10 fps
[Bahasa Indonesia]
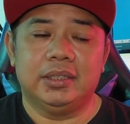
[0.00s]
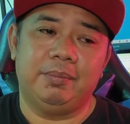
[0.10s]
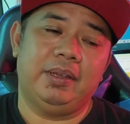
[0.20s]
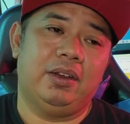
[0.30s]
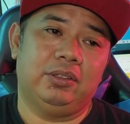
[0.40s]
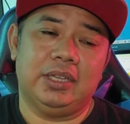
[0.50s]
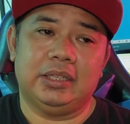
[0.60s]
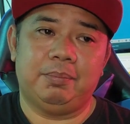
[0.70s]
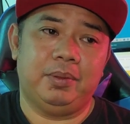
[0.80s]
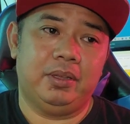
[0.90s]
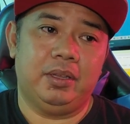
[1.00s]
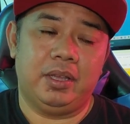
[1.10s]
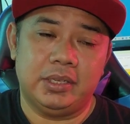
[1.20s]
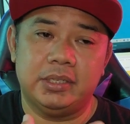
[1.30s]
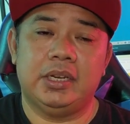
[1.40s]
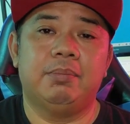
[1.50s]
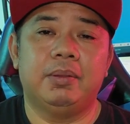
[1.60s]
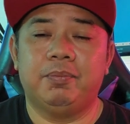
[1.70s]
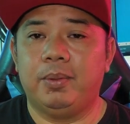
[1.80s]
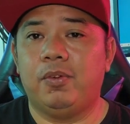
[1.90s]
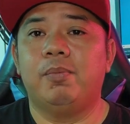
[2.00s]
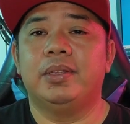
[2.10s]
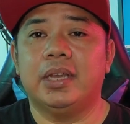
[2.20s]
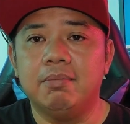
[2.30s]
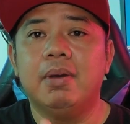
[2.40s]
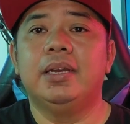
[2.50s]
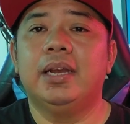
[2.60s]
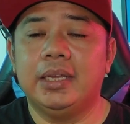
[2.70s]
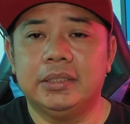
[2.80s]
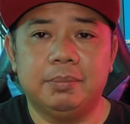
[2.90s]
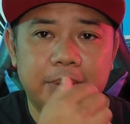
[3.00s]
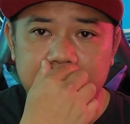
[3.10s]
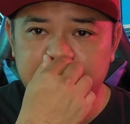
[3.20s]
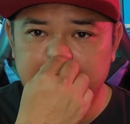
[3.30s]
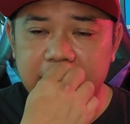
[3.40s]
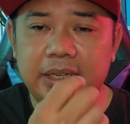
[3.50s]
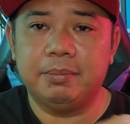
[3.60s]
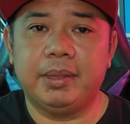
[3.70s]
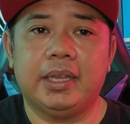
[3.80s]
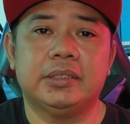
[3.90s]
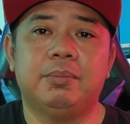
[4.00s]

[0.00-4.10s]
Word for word: Tapi kalau ternyata PSS Sleman performanya kembali lagi seperti pertandingan mereka